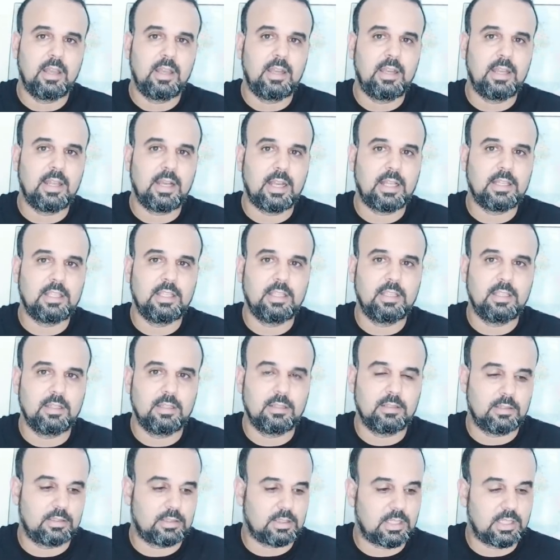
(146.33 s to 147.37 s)
اللي غادي
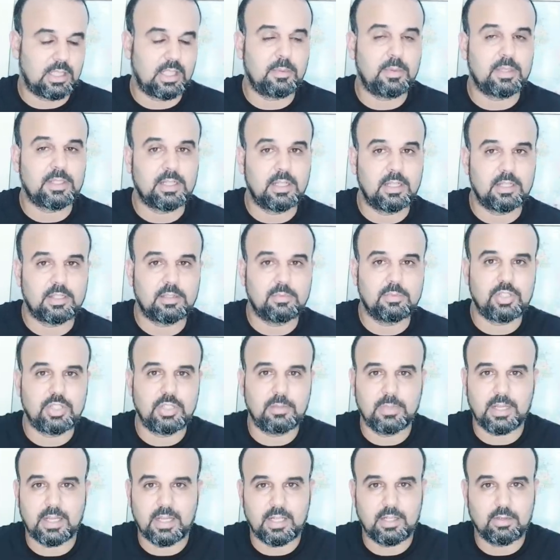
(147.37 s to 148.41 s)
أه، تقدر مثلا
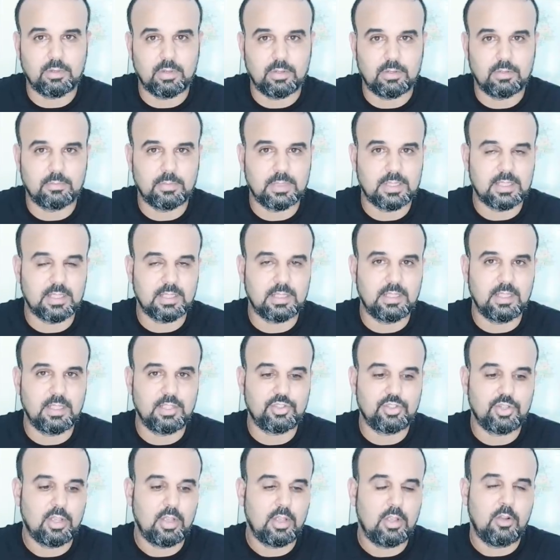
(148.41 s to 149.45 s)
تمشي ما كاين والو ما
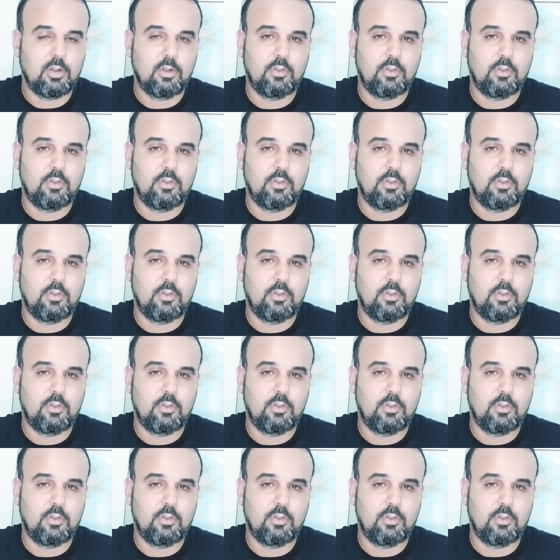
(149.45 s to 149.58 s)
سدينش